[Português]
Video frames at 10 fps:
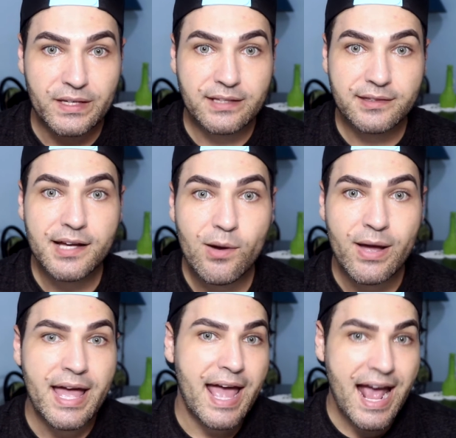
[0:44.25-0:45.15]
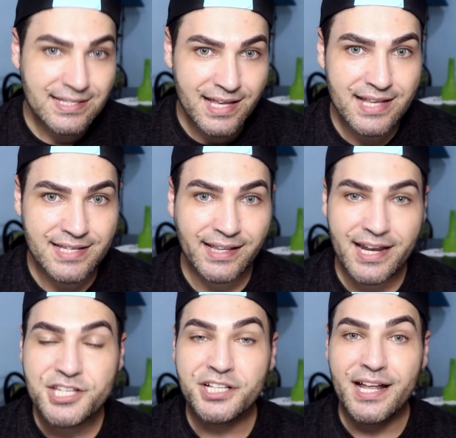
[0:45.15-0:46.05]
Então, essa receita
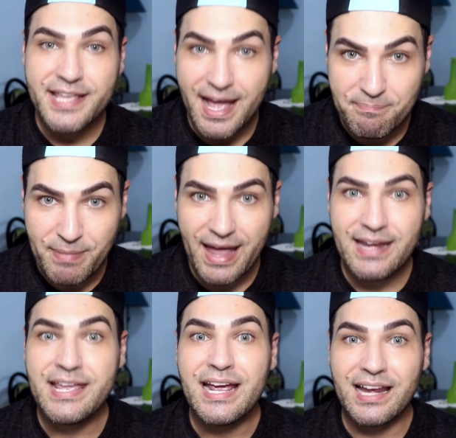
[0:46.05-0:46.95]
além de clarear a pele,